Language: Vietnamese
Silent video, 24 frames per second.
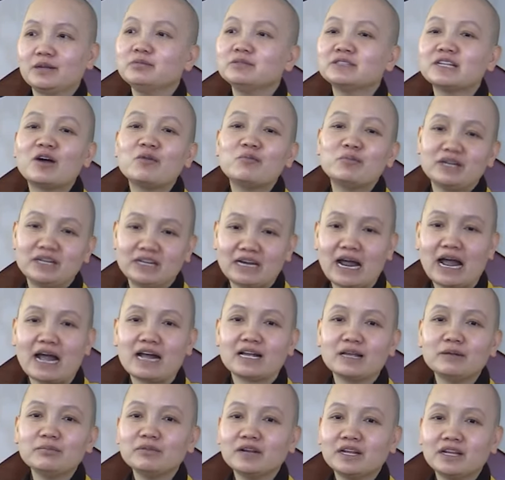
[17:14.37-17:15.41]
Kiếp sau mình
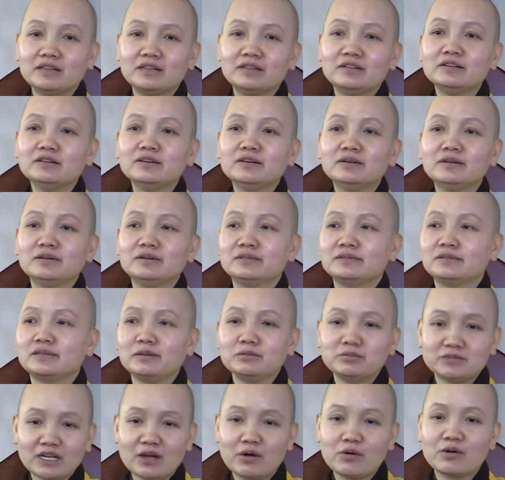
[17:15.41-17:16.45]
trả, kiếp này chưa,
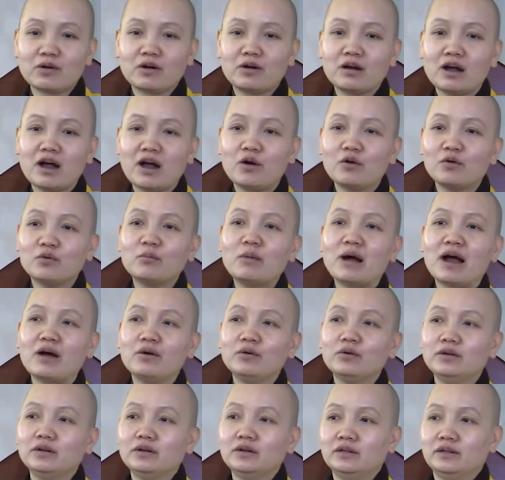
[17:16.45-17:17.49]
kiếp sau. Còn hậu
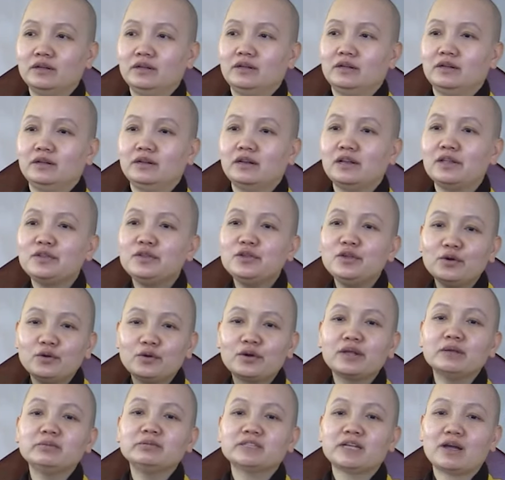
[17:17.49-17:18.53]
báo là
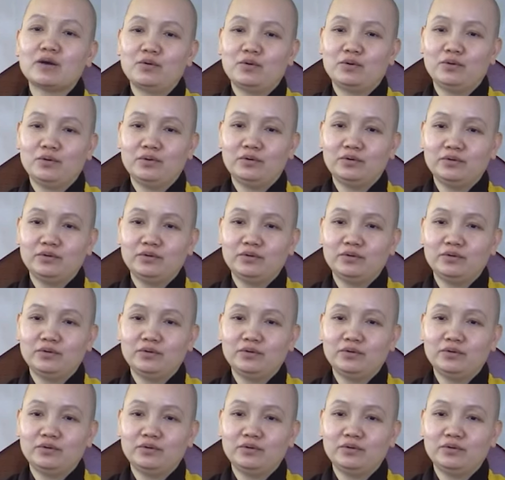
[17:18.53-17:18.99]
nhiều kiếp sau.